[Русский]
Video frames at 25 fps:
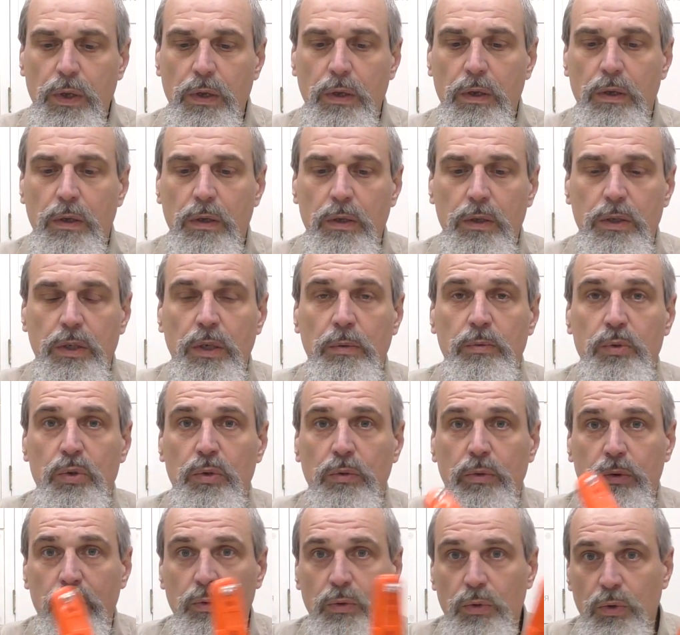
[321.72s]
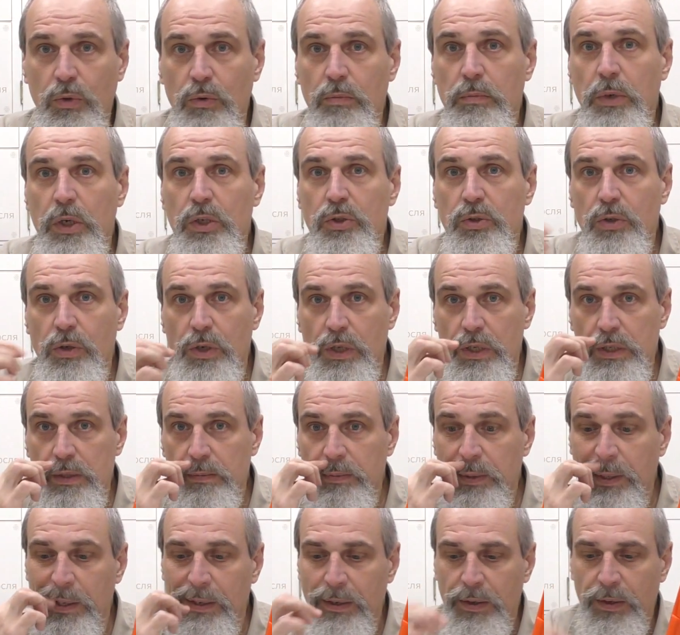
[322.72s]
э, тем, что вот у него большой
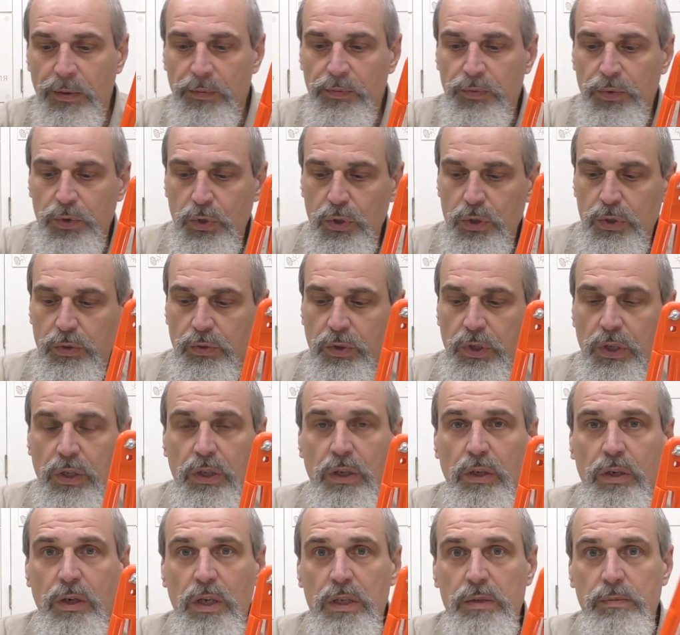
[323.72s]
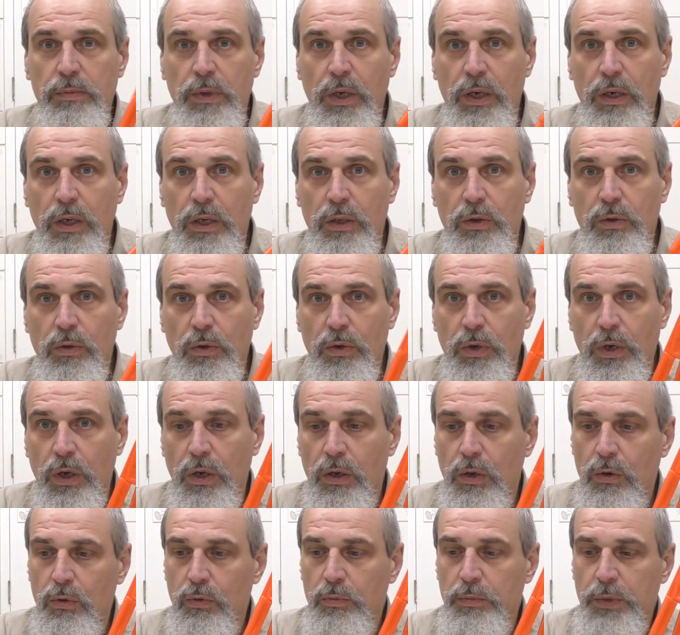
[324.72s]
размер. То есть вот этот размер,
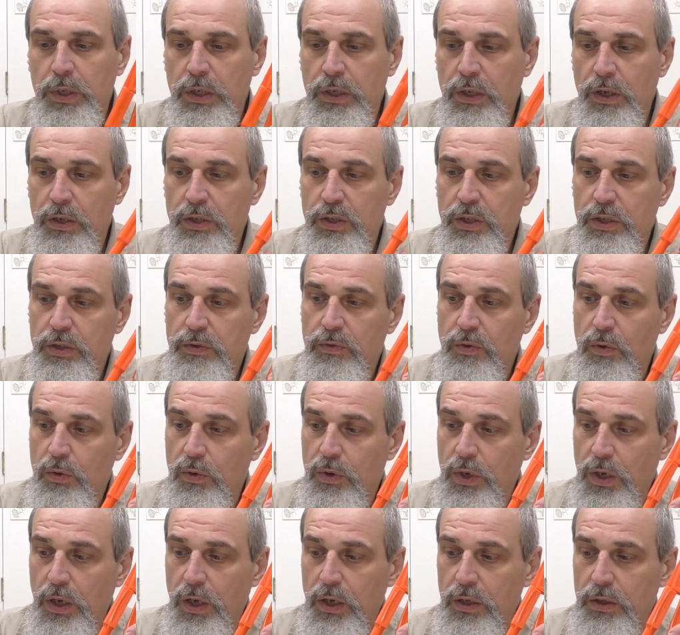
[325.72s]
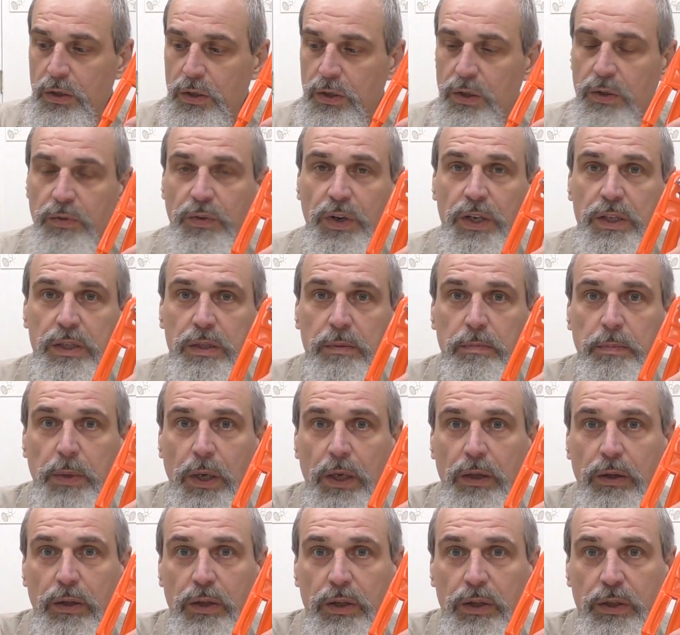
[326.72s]
который у меня сейчас в руке, это
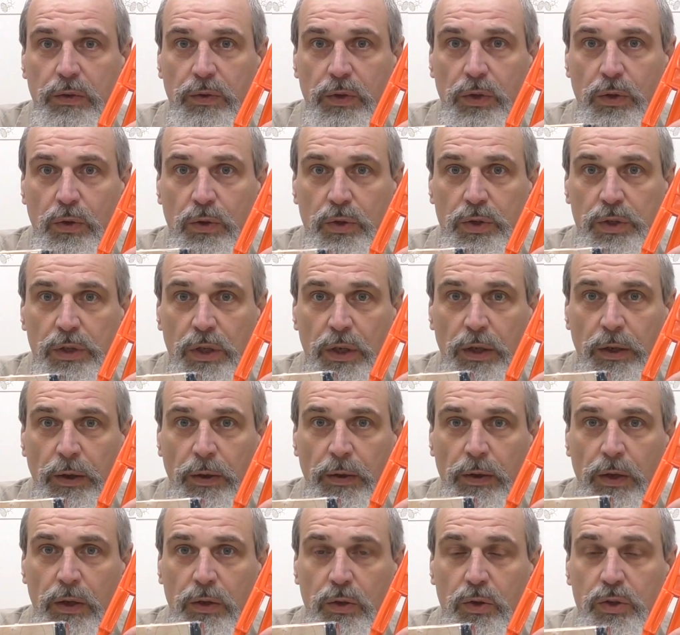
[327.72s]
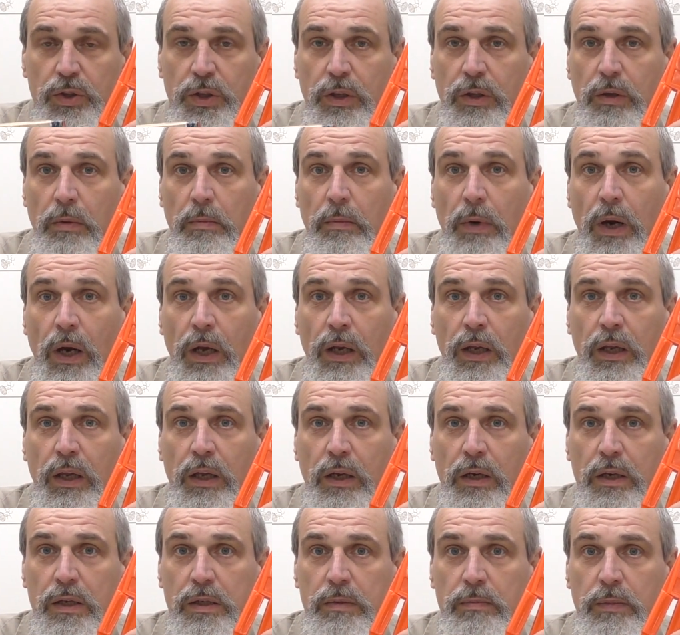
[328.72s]
25 на 90. То есть это маленький
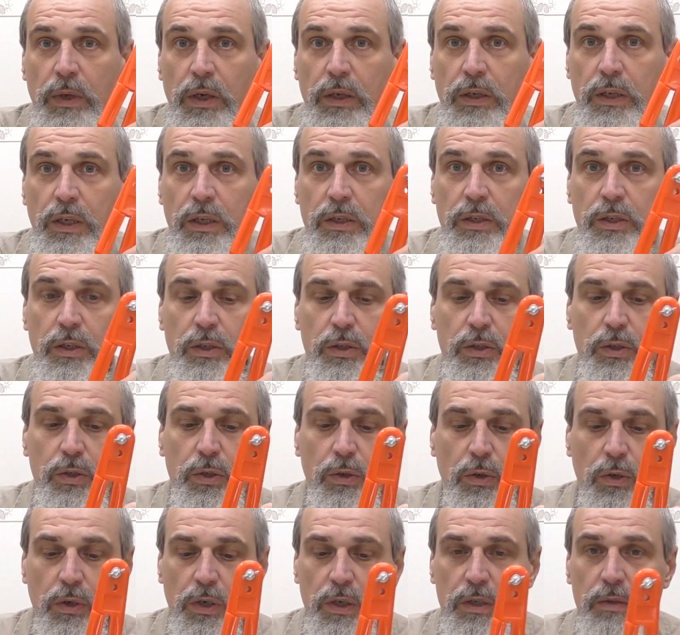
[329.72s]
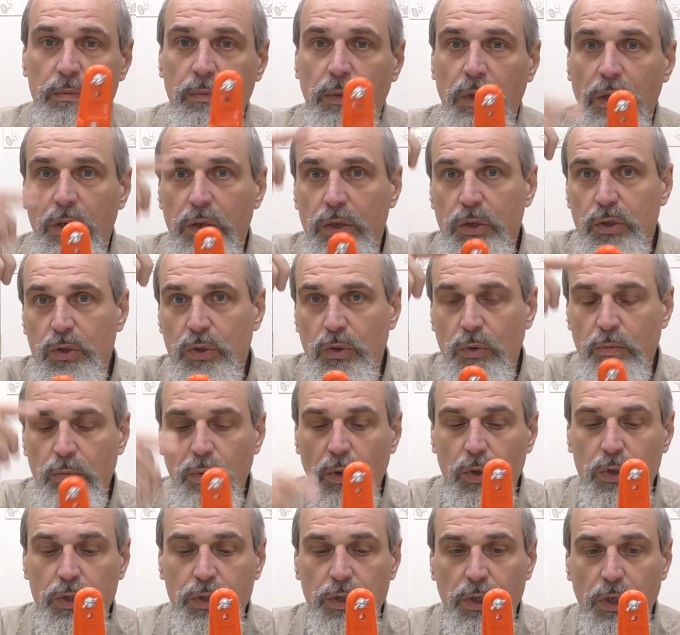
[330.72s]
размер. Есть еще размер еще
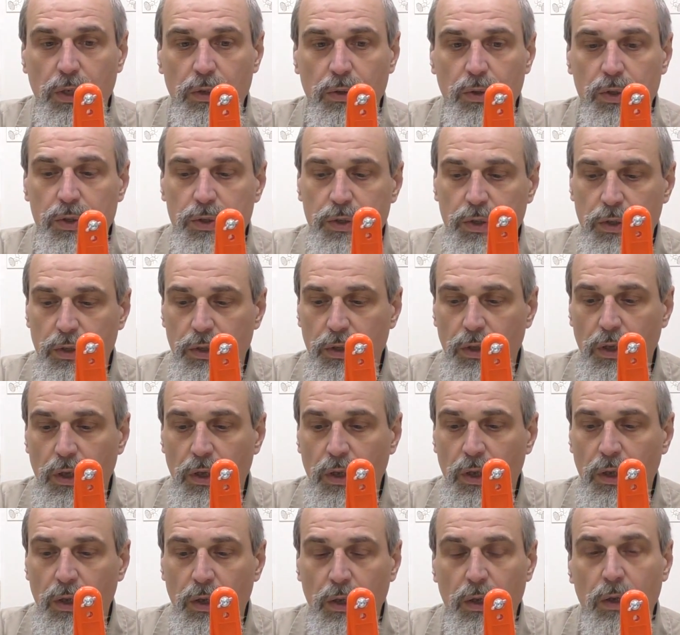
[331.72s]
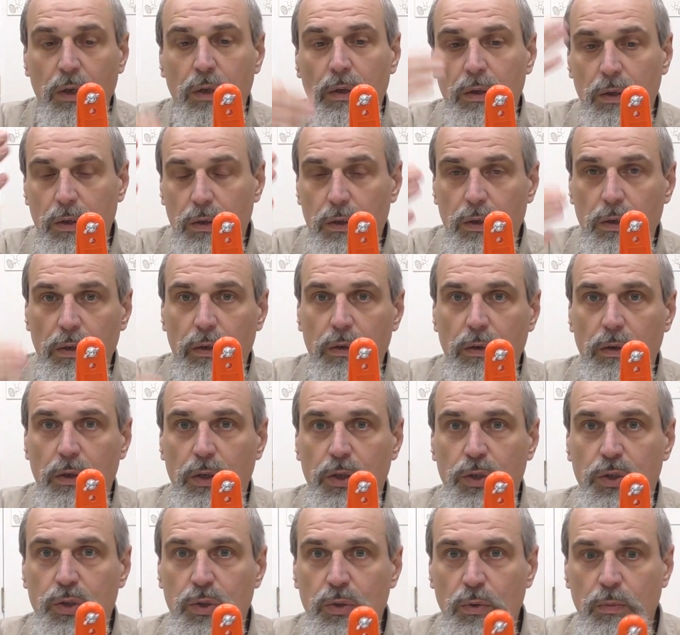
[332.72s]
больше. То есть это э,
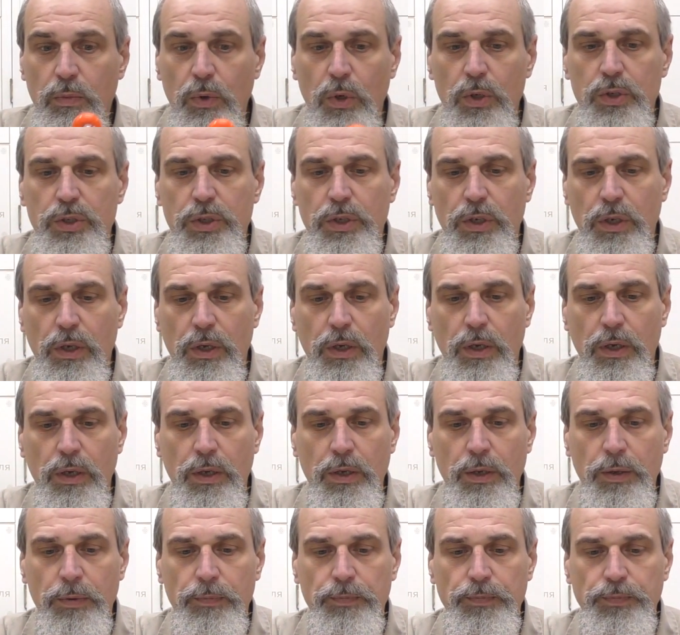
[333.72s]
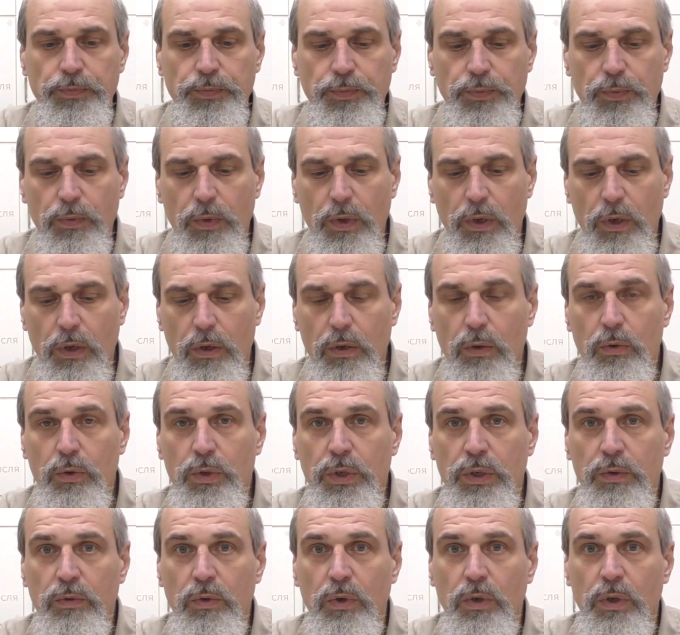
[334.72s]
еще больше э, у
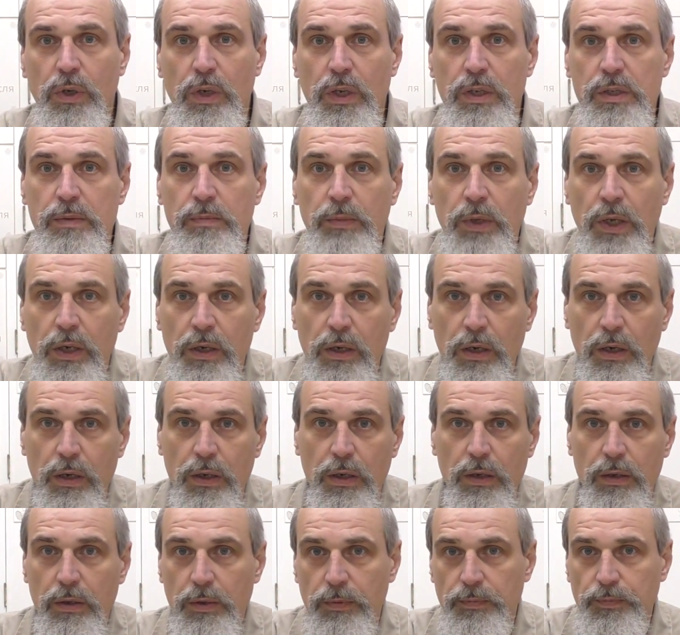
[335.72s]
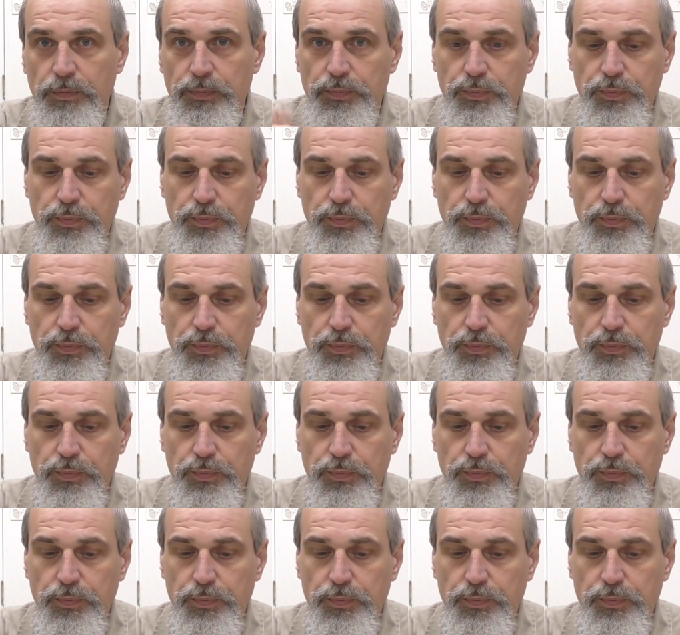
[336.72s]
него размера э,